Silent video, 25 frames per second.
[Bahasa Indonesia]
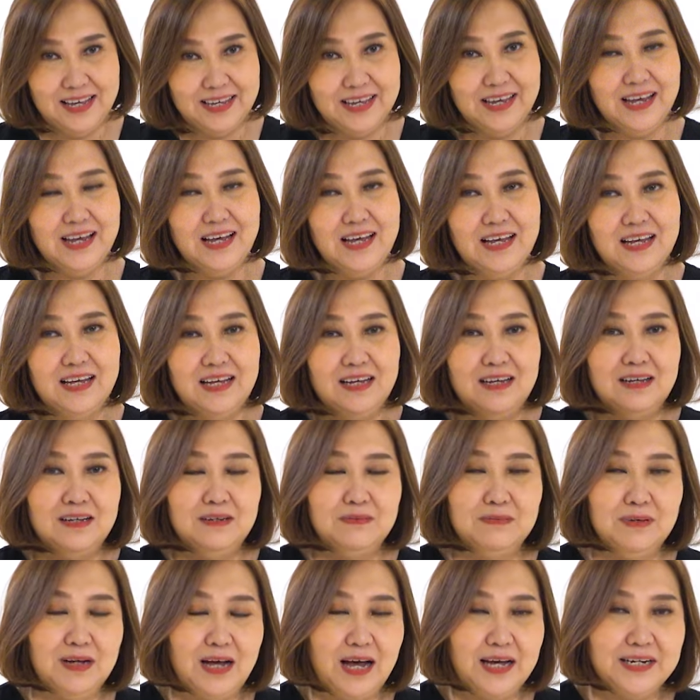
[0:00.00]
Ya,
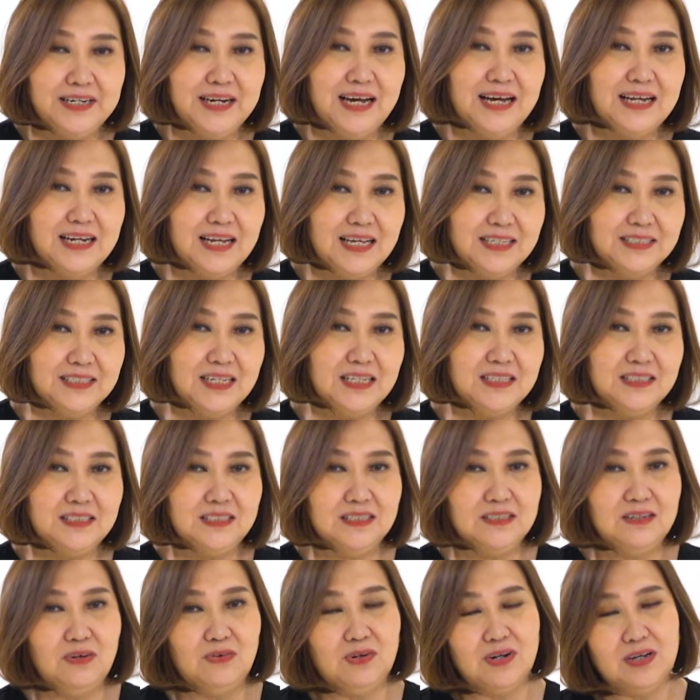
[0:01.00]
ada alasan
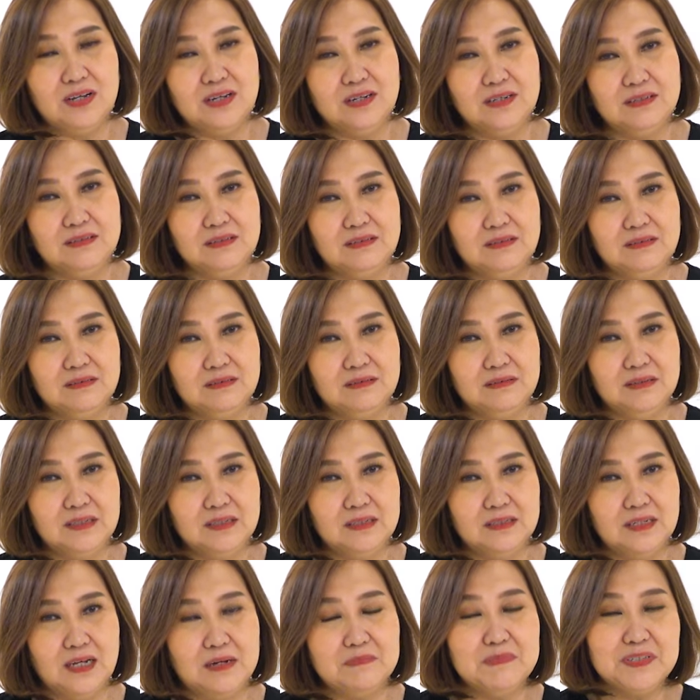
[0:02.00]
sih orang
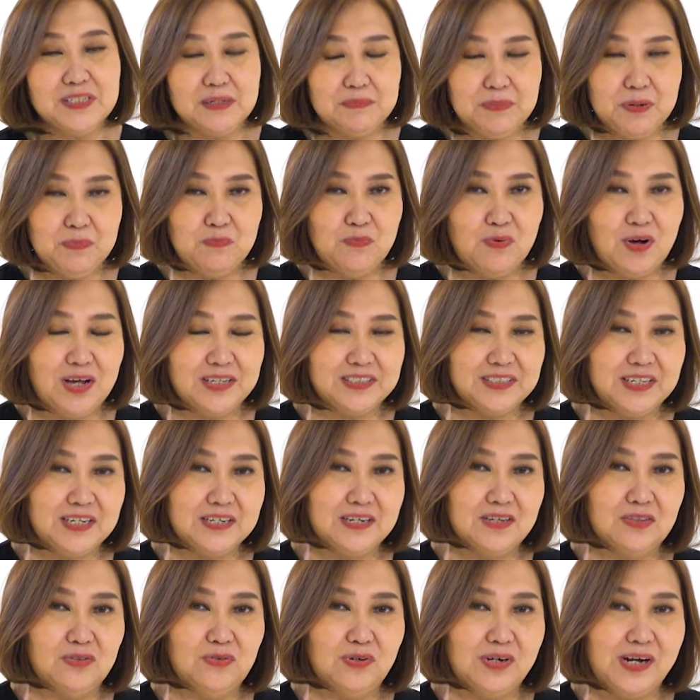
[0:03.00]
nggak bisa berpuasa
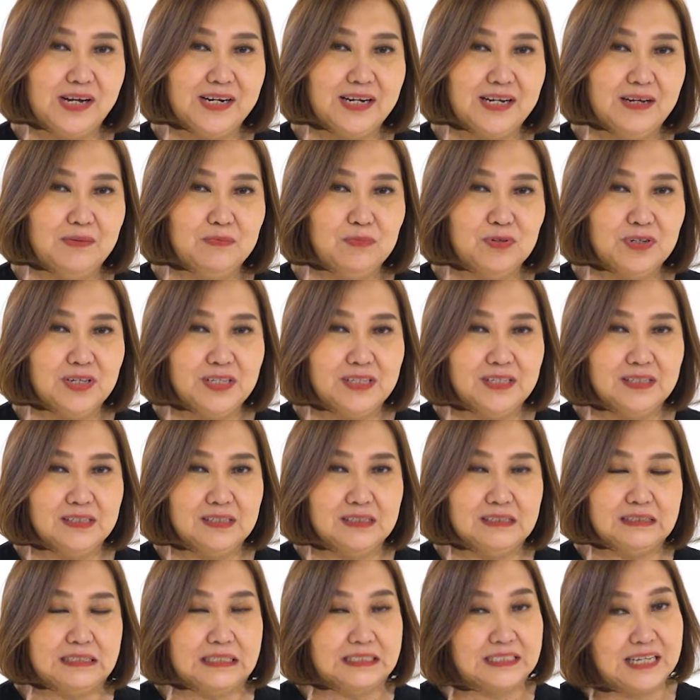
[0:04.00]
gitu karena mungkin
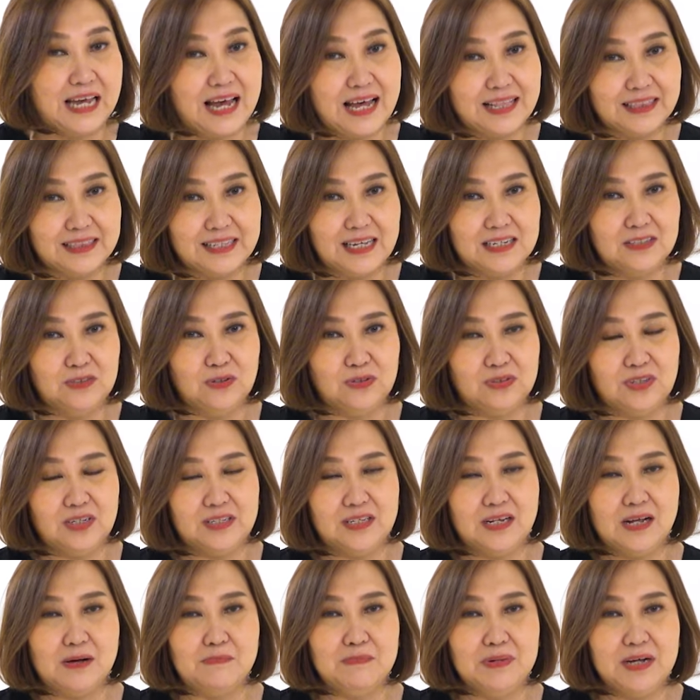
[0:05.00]
kesehatan dokter
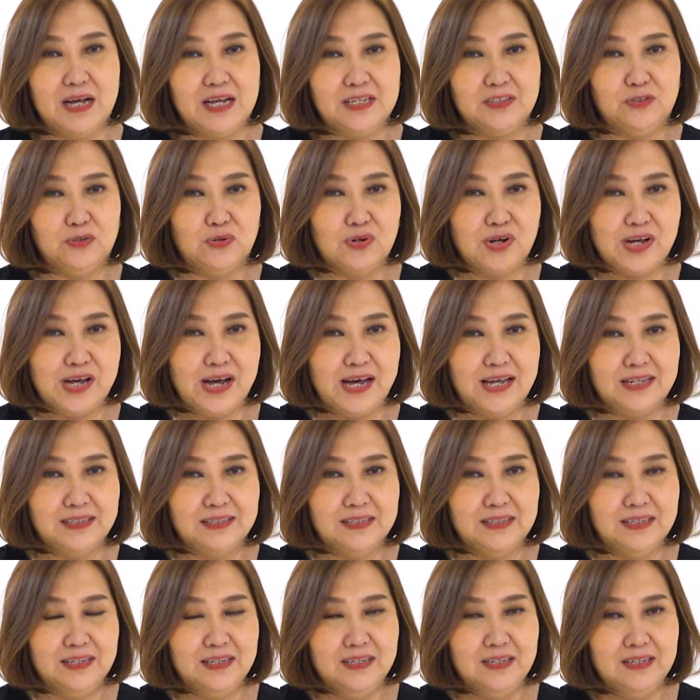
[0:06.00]
dengan mengajurkan
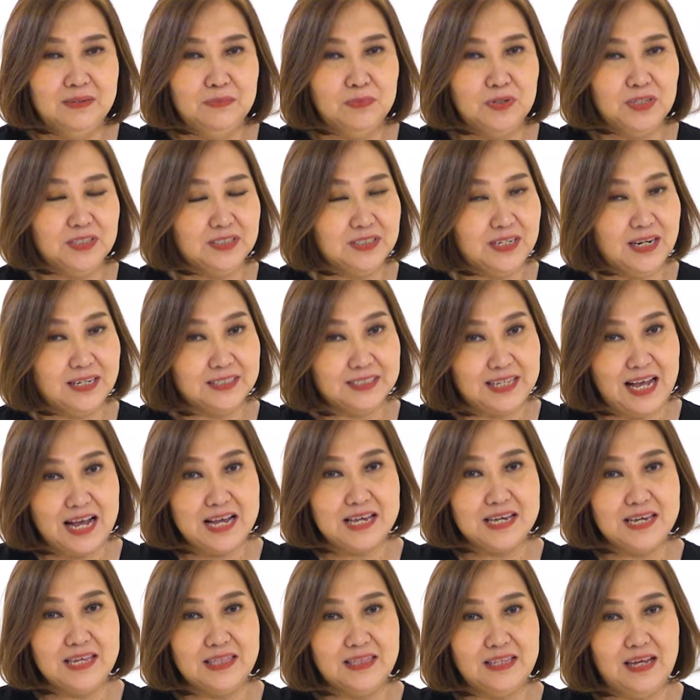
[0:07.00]
mungkin sedang
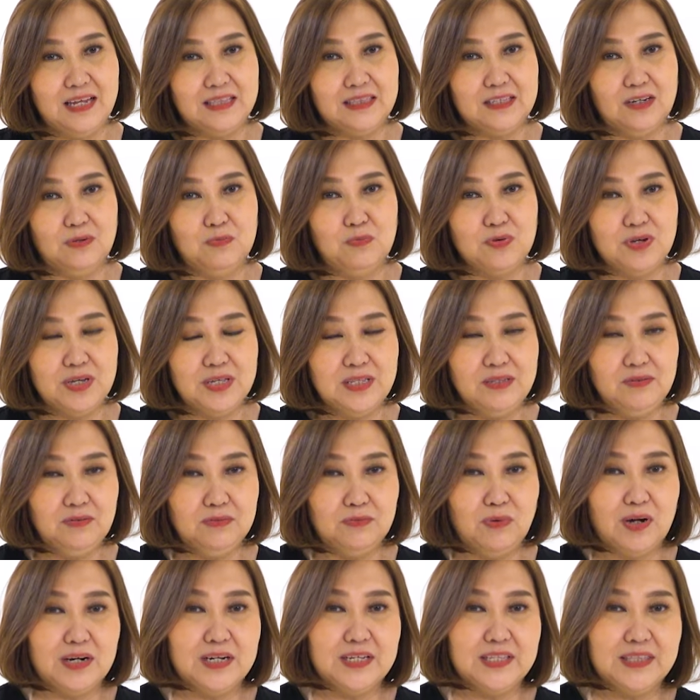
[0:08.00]
sakit atau mungkin
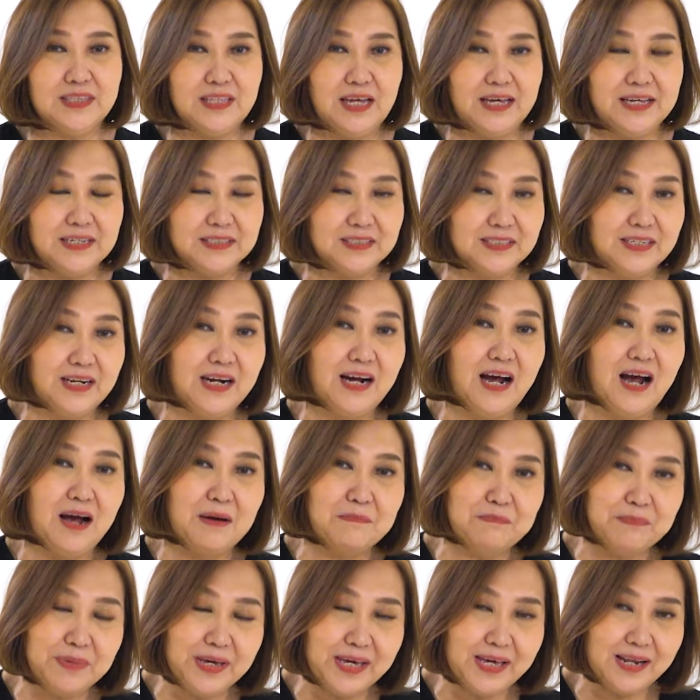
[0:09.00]
wanita yang sedang
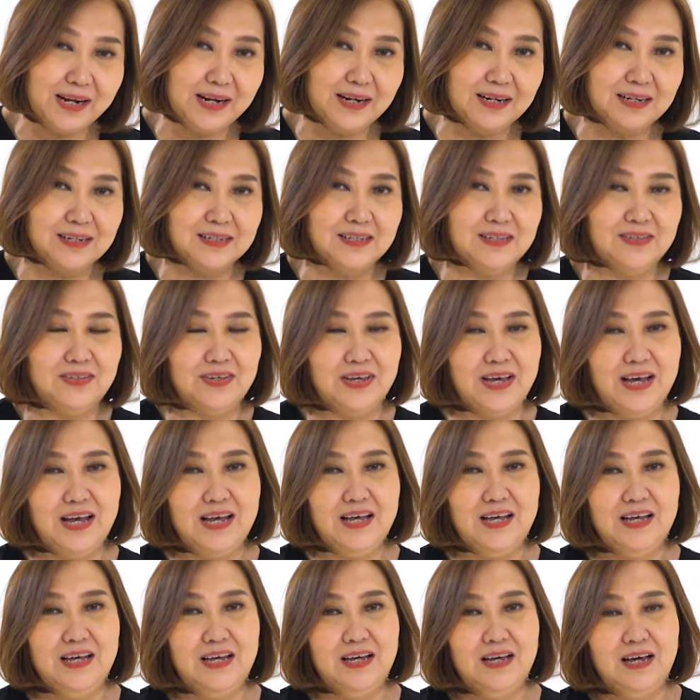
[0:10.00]
hamil gitu ya
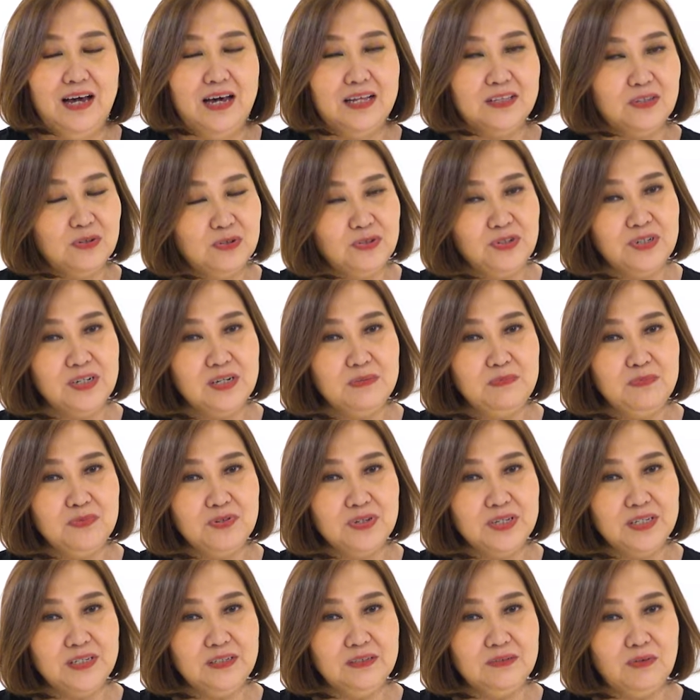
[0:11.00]
atau juga
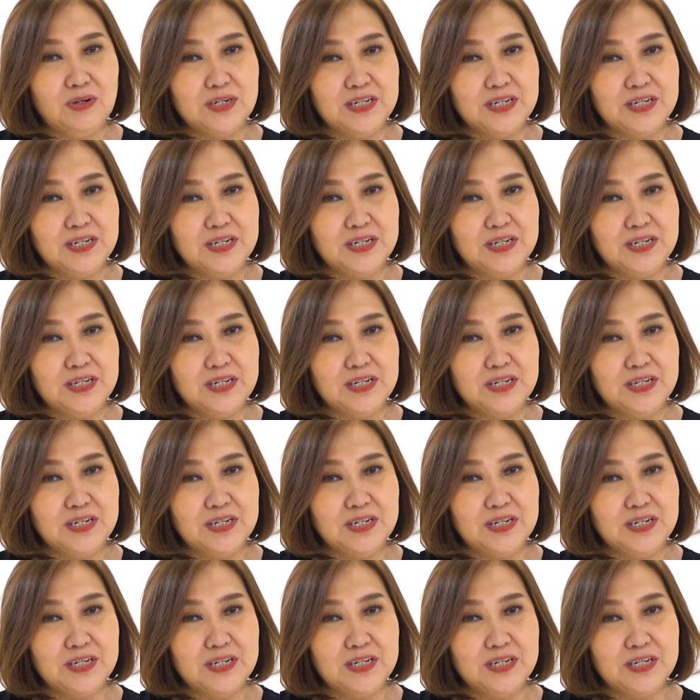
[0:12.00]
mungkin